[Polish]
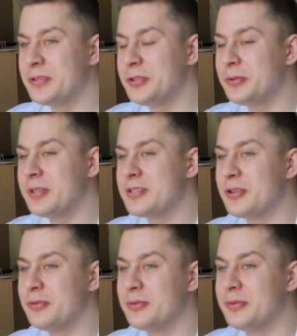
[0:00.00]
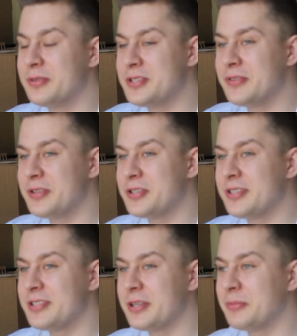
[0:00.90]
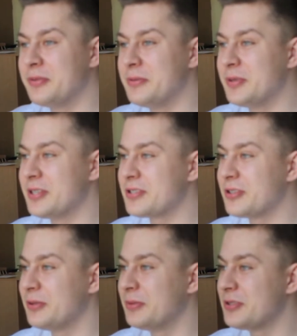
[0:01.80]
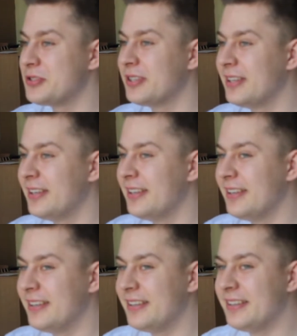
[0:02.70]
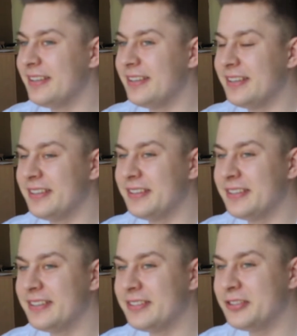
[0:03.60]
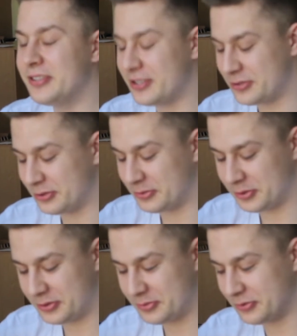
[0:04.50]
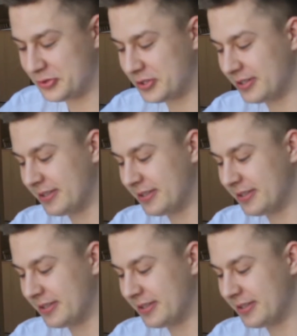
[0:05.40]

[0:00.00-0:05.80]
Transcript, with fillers: Tutaj znowu odzywa się, że tak powiem, moja skromność i no i też trudno mi o tym mówić.